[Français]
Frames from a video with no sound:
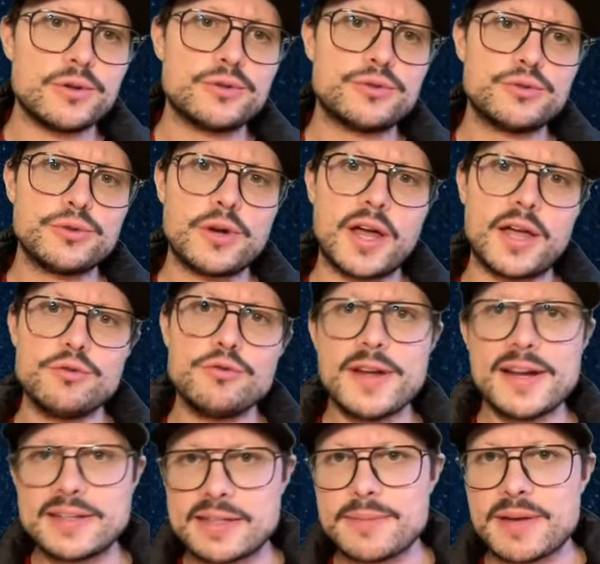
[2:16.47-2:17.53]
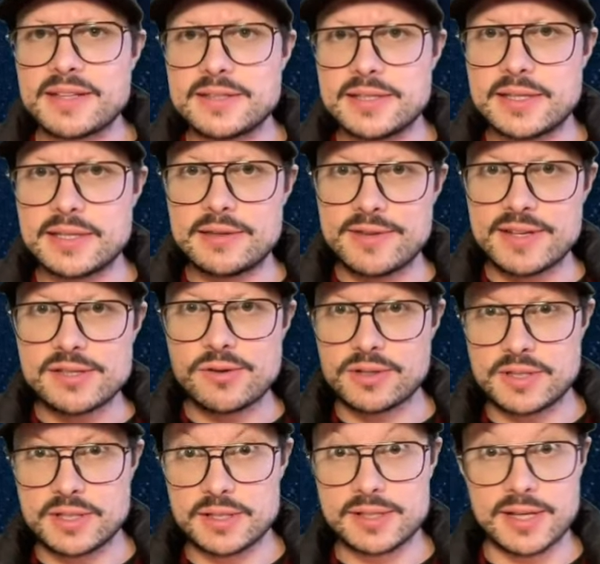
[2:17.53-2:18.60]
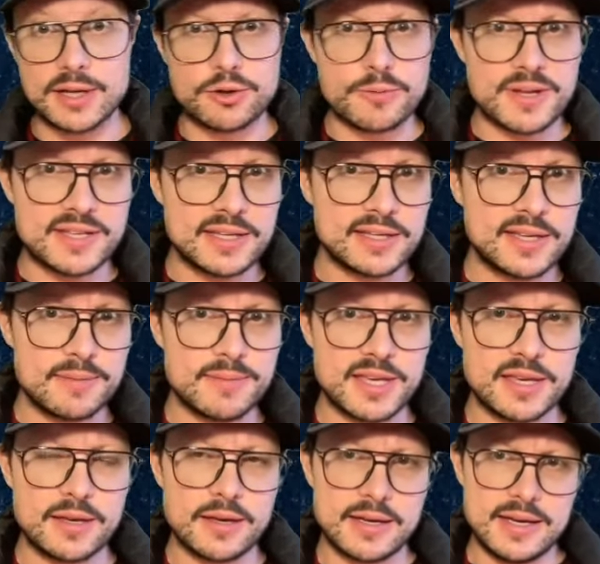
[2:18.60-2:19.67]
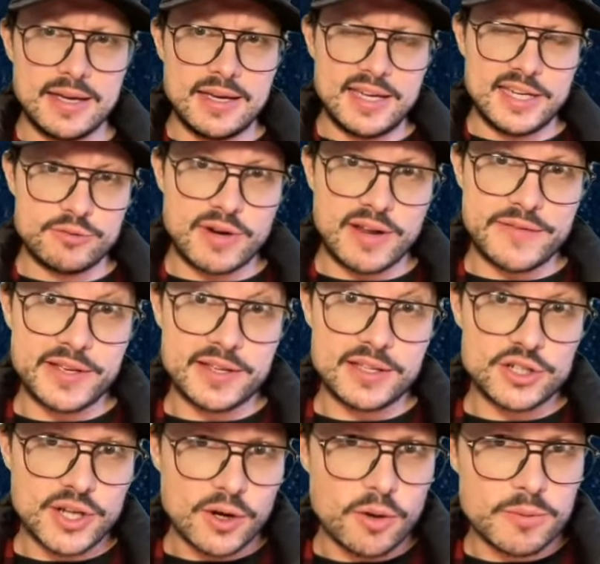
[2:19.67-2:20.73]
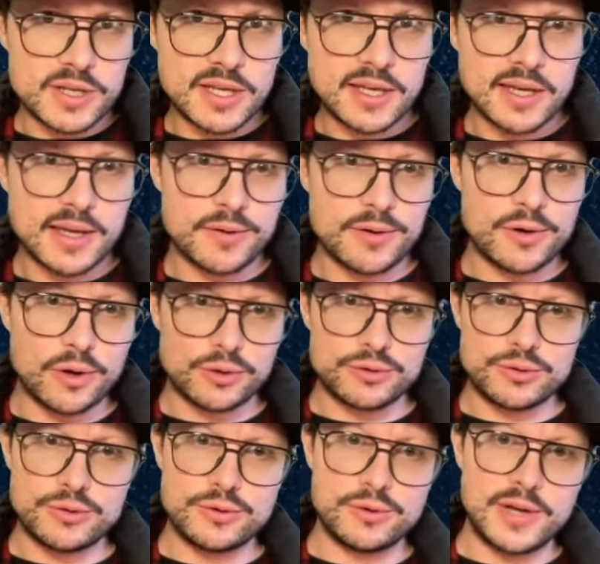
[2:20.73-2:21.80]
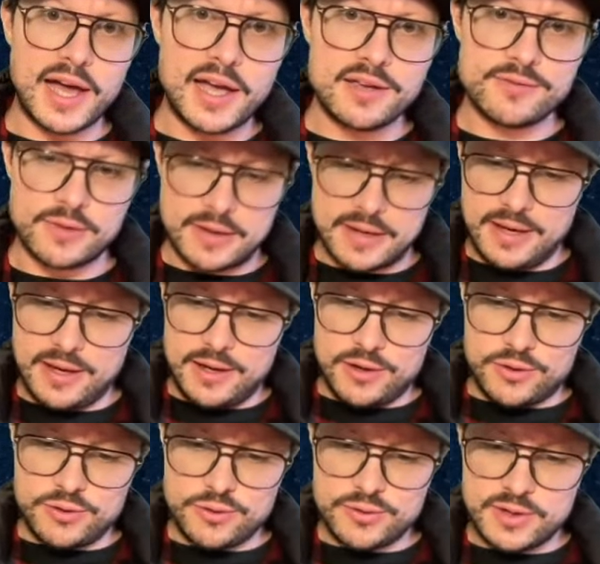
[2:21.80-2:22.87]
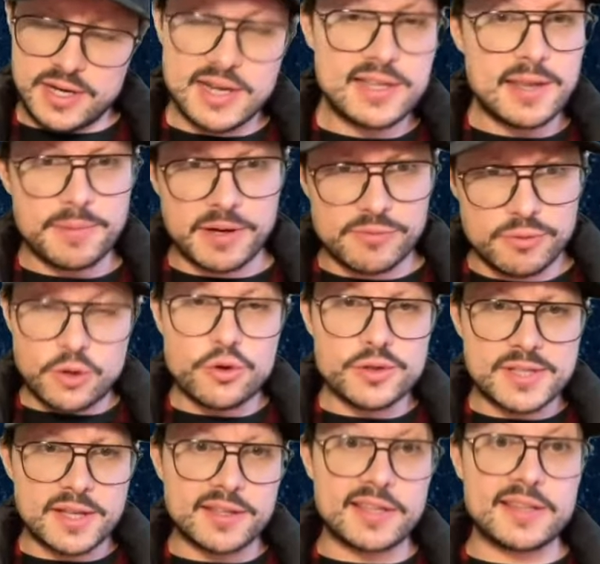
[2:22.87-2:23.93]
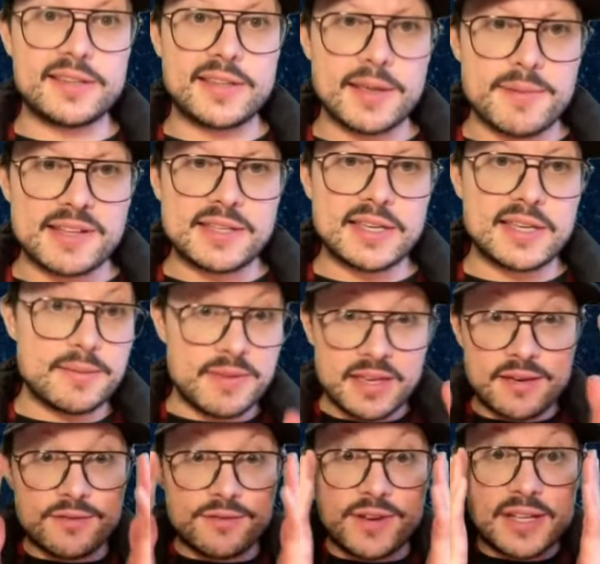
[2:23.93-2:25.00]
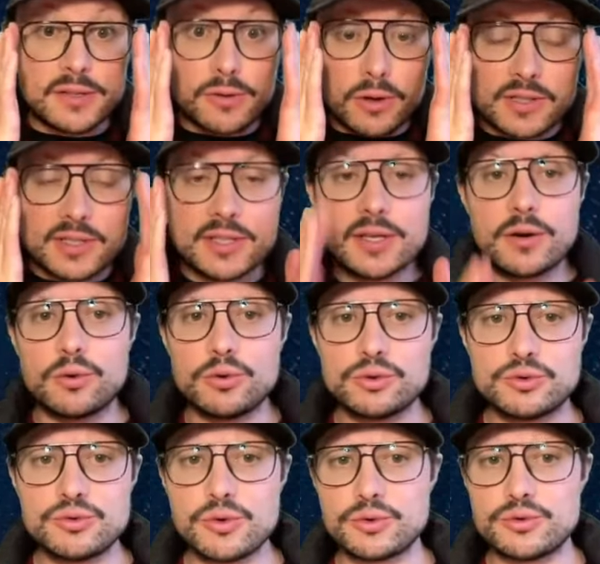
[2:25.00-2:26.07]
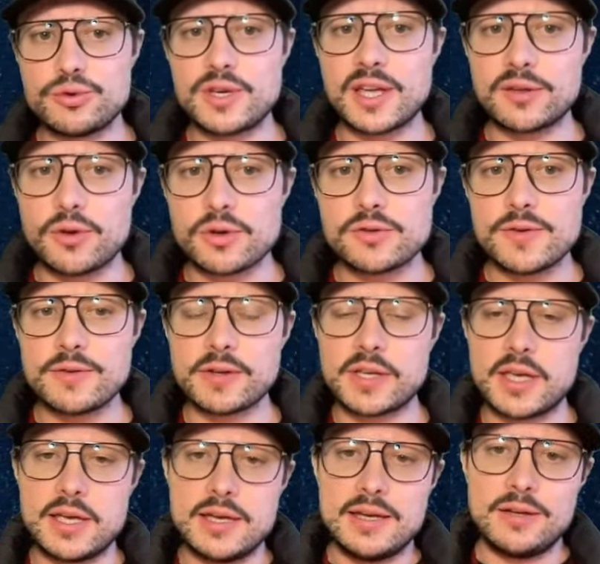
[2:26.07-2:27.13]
de la nouvelle thématique qui va sortir, c'est la thématique gaming. Et je vous l'avais déjà communiqué lors du live. Il était prévu que cette thématique gaming va sortir autour du 14 février,